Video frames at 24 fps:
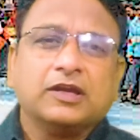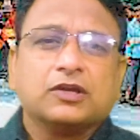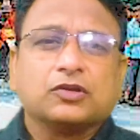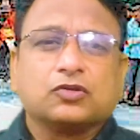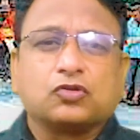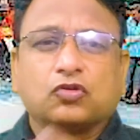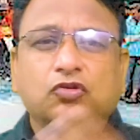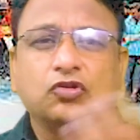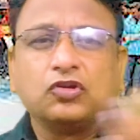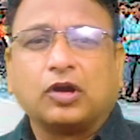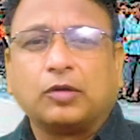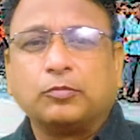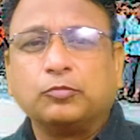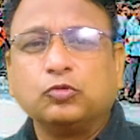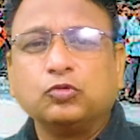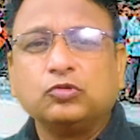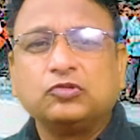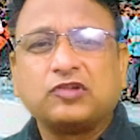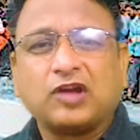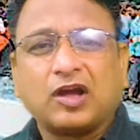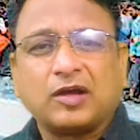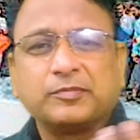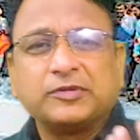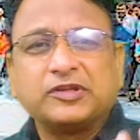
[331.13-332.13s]
क्योंकि अमूल
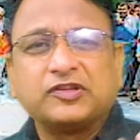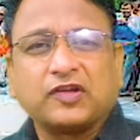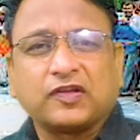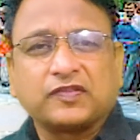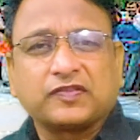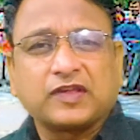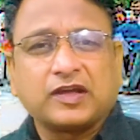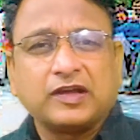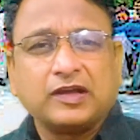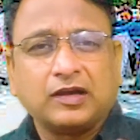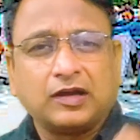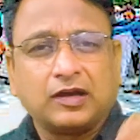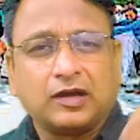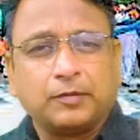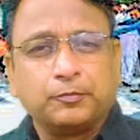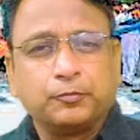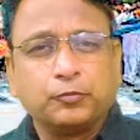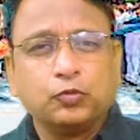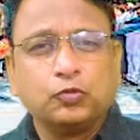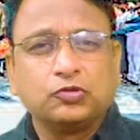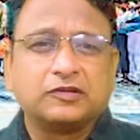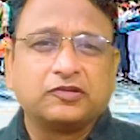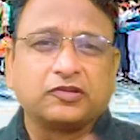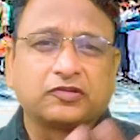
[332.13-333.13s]
जहाँ भी जाता है
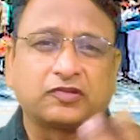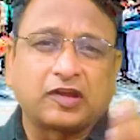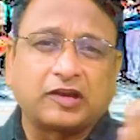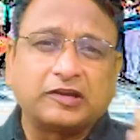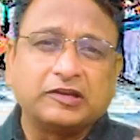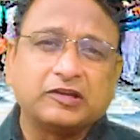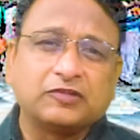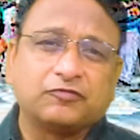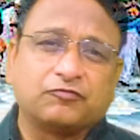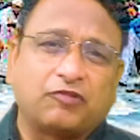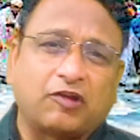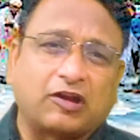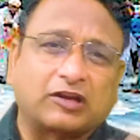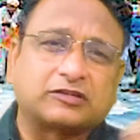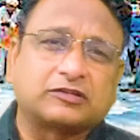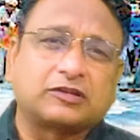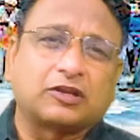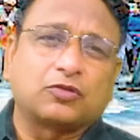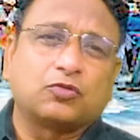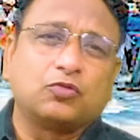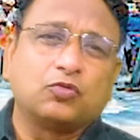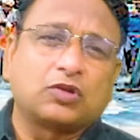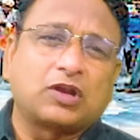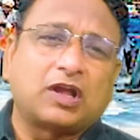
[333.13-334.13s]
अमूल डिसाइडिंग
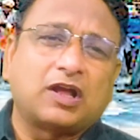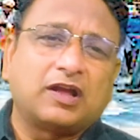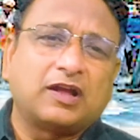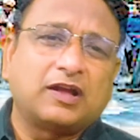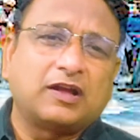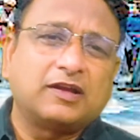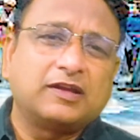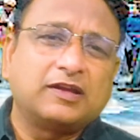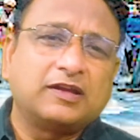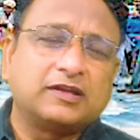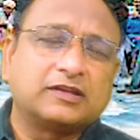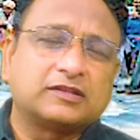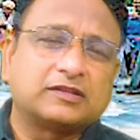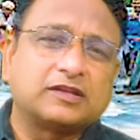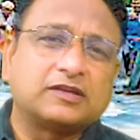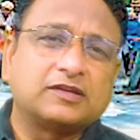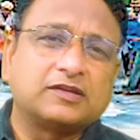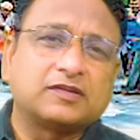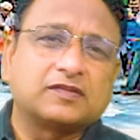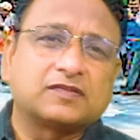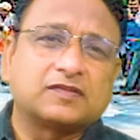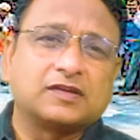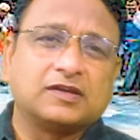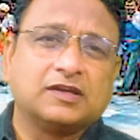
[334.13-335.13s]
फैक्टर हो रहा है एक
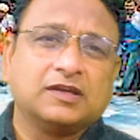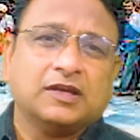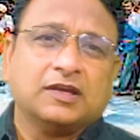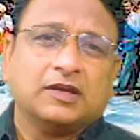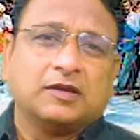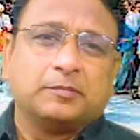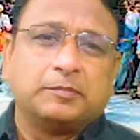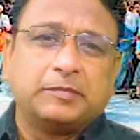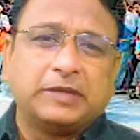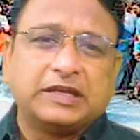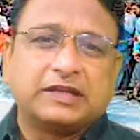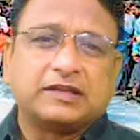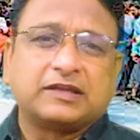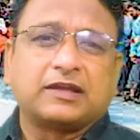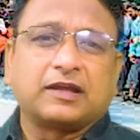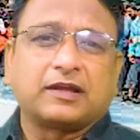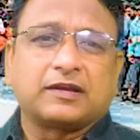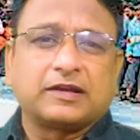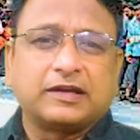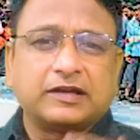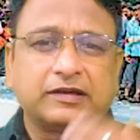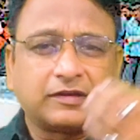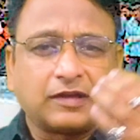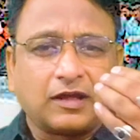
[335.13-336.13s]
तरीके से मिल्क का
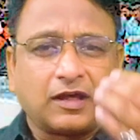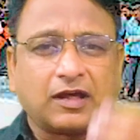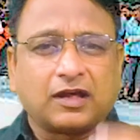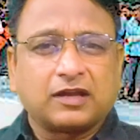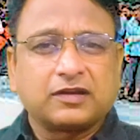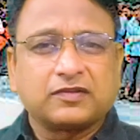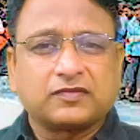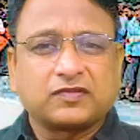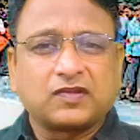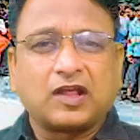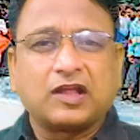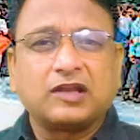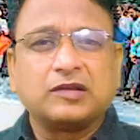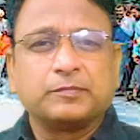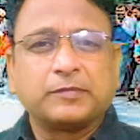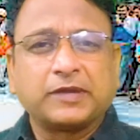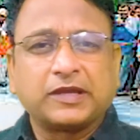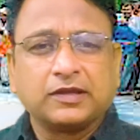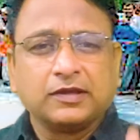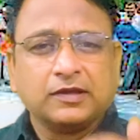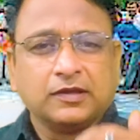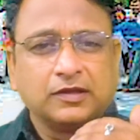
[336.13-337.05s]
रेट हर साल में